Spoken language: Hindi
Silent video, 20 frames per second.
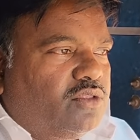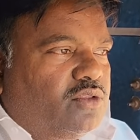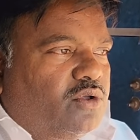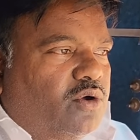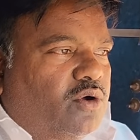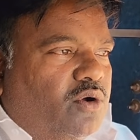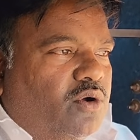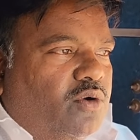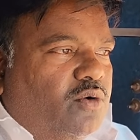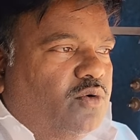
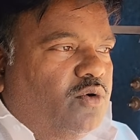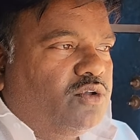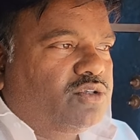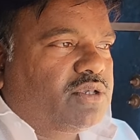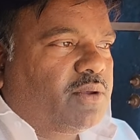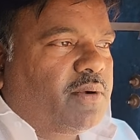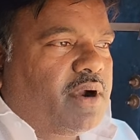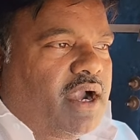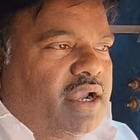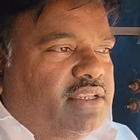तो वो
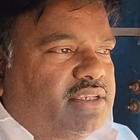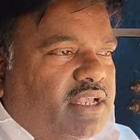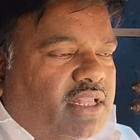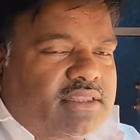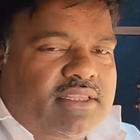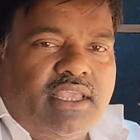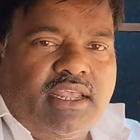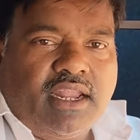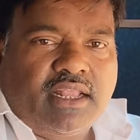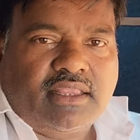सब गाड़ी
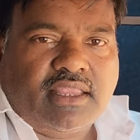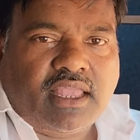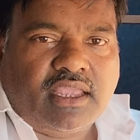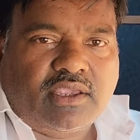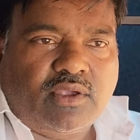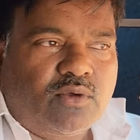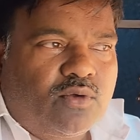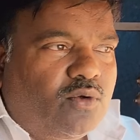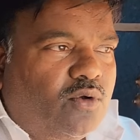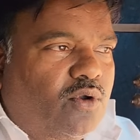चलते ही रहता
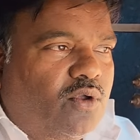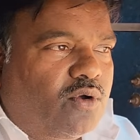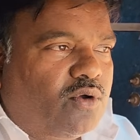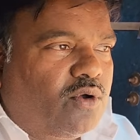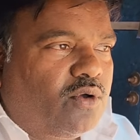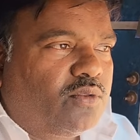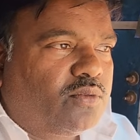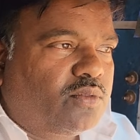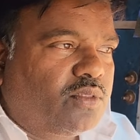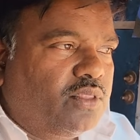है क्योंकि उन लोग
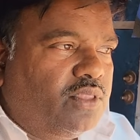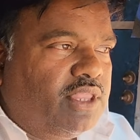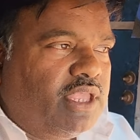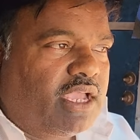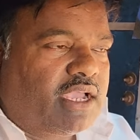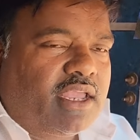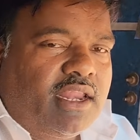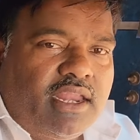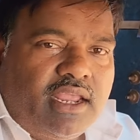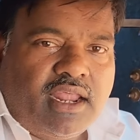को
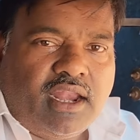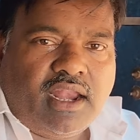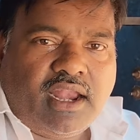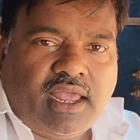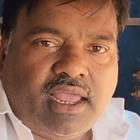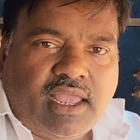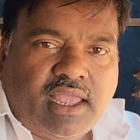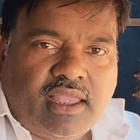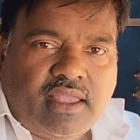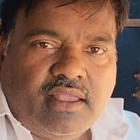दे के
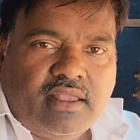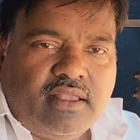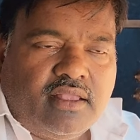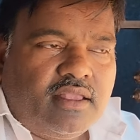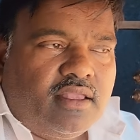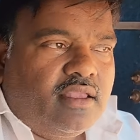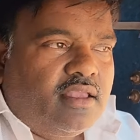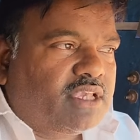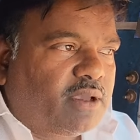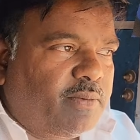निकलना है
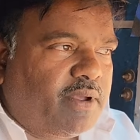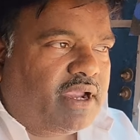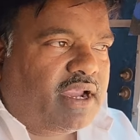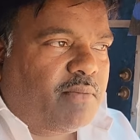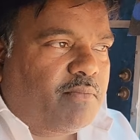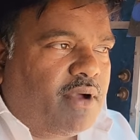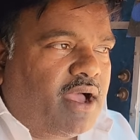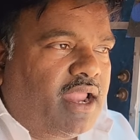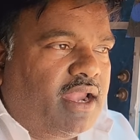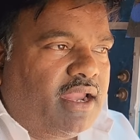समय
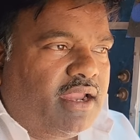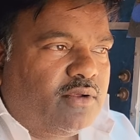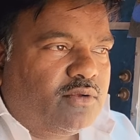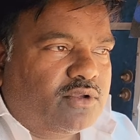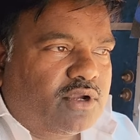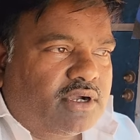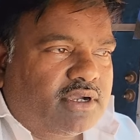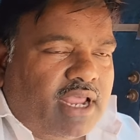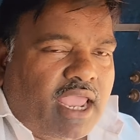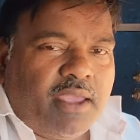का माल है
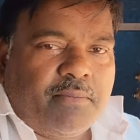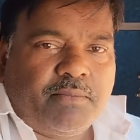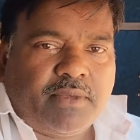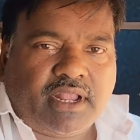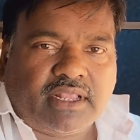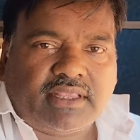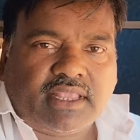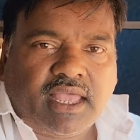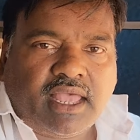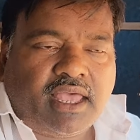उसमें टाइम भी
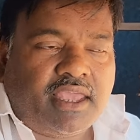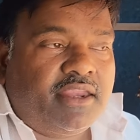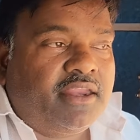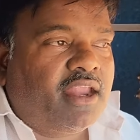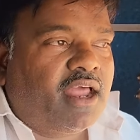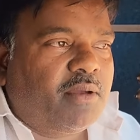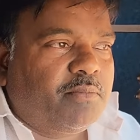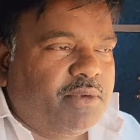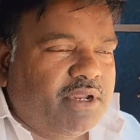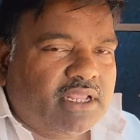रहता है
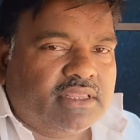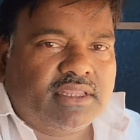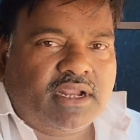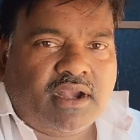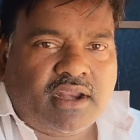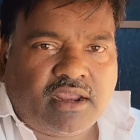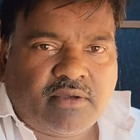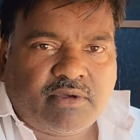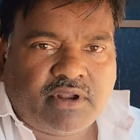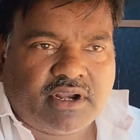इनाम भी रहता
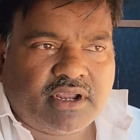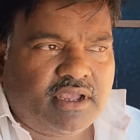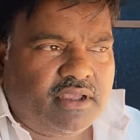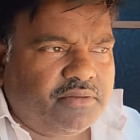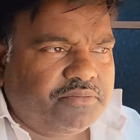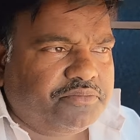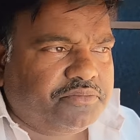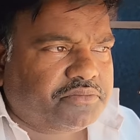है ड्राइवर का